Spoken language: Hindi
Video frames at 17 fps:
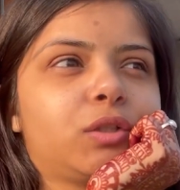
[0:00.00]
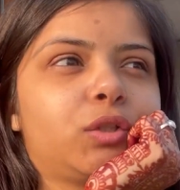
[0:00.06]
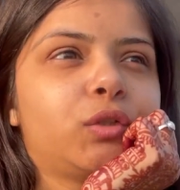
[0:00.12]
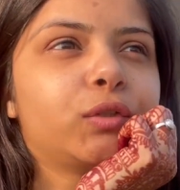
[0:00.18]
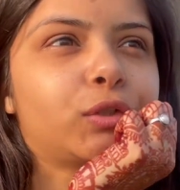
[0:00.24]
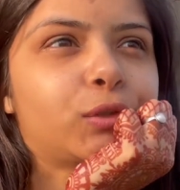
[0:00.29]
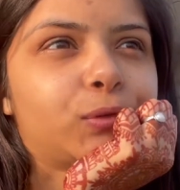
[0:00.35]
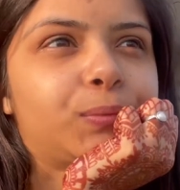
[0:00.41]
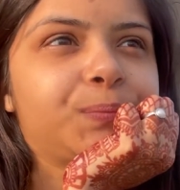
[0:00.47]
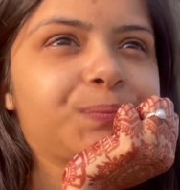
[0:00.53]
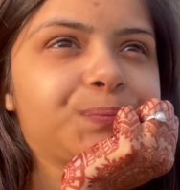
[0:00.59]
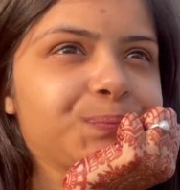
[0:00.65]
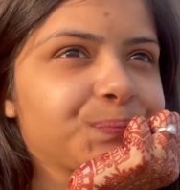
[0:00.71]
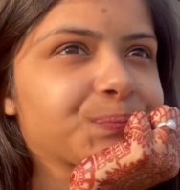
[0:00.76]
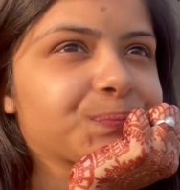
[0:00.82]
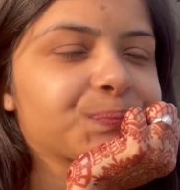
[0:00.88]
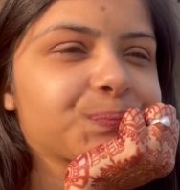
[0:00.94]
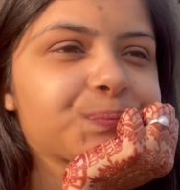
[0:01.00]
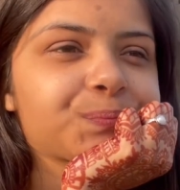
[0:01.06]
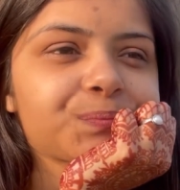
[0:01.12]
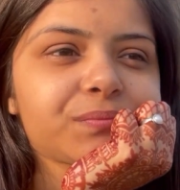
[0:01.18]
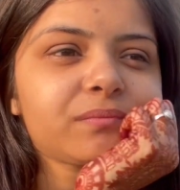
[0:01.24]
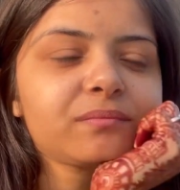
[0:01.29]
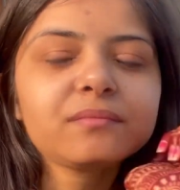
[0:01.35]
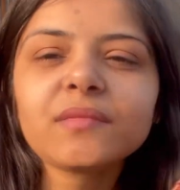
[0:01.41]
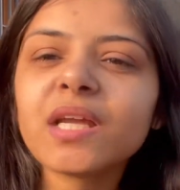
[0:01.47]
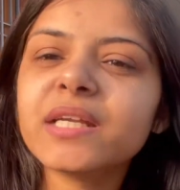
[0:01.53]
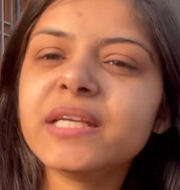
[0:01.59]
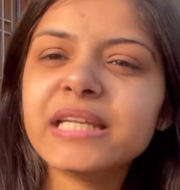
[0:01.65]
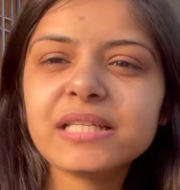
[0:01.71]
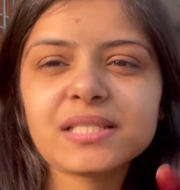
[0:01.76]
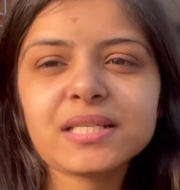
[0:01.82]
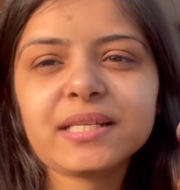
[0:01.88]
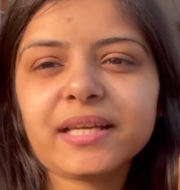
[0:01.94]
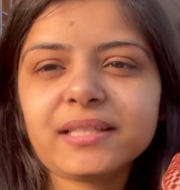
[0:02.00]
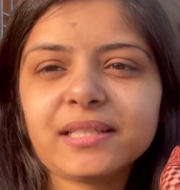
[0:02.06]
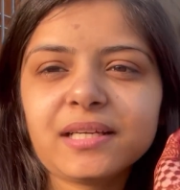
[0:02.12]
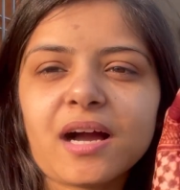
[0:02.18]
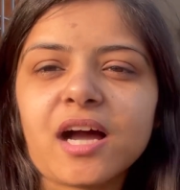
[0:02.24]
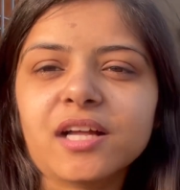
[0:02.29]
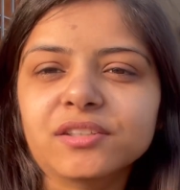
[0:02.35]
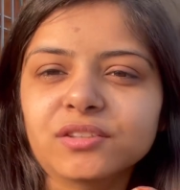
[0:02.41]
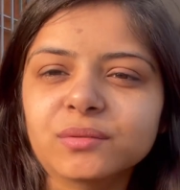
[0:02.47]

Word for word: तो नीचे चल के दिखाती